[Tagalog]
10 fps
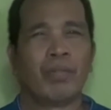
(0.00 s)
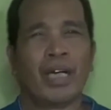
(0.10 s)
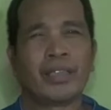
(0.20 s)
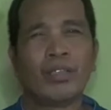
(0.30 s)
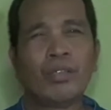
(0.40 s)

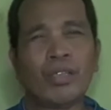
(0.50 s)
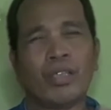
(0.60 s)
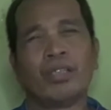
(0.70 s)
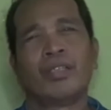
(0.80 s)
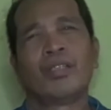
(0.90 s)
mga idol
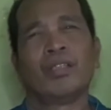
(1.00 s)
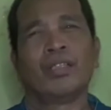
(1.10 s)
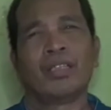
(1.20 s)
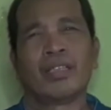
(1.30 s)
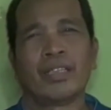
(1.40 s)

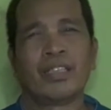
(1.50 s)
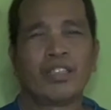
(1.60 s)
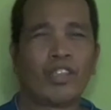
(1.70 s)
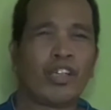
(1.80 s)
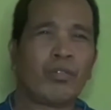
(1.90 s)

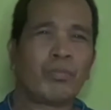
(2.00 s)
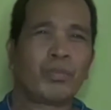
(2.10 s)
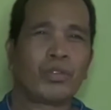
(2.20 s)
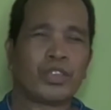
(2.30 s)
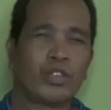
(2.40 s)
nandito na
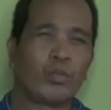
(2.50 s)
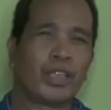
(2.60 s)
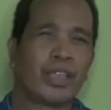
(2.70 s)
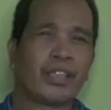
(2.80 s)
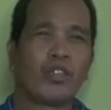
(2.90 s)
naman po si
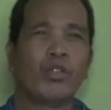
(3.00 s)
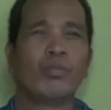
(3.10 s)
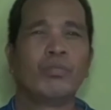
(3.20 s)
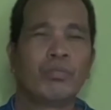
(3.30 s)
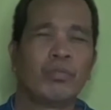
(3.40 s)
Obin
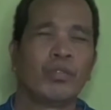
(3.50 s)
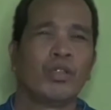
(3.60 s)
Agrihome